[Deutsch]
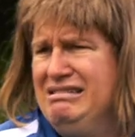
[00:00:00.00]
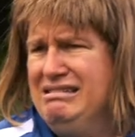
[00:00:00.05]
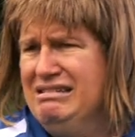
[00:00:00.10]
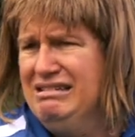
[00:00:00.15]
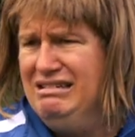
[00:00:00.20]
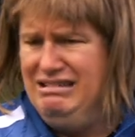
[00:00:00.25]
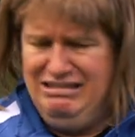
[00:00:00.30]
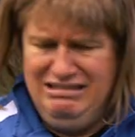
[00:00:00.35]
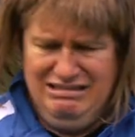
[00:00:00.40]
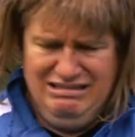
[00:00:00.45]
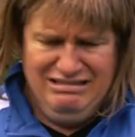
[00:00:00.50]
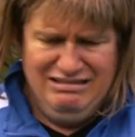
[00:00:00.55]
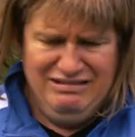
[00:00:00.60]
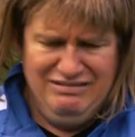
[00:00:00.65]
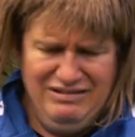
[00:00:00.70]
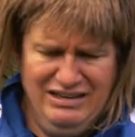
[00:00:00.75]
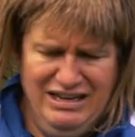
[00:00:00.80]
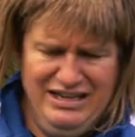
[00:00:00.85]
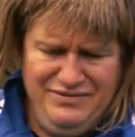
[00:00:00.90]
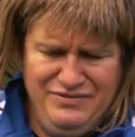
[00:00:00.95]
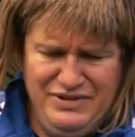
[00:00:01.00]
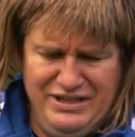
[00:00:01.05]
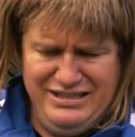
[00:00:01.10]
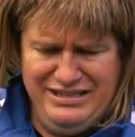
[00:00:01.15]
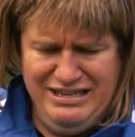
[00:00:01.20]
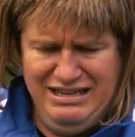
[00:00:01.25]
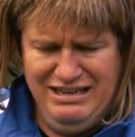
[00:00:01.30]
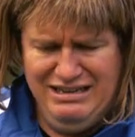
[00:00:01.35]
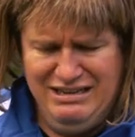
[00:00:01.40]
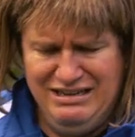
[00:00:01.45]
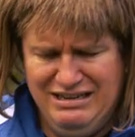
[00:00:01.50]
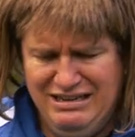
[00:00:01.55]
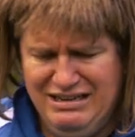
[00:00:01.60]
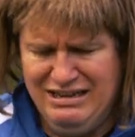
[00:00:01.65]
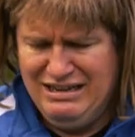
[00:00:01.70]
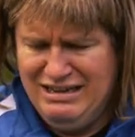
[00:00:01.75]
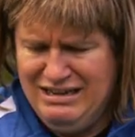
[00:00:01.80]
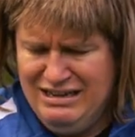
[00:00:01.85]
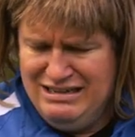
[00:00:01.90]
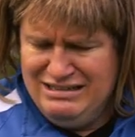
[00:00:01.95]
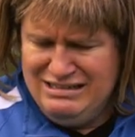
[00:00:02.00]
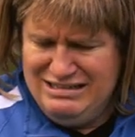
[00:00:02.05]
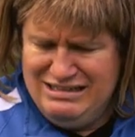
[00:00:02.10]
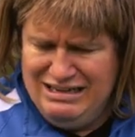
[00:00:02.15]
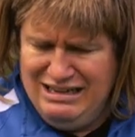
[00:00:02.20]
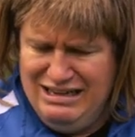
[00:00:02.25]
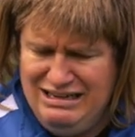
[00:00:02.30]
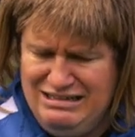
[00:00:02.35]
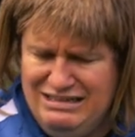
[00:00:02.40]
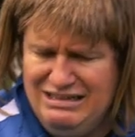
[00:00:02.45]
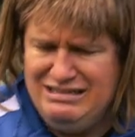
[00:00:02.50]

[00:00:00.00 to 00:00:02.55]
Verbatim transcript: Ne? Vielleicht wird es Zeit,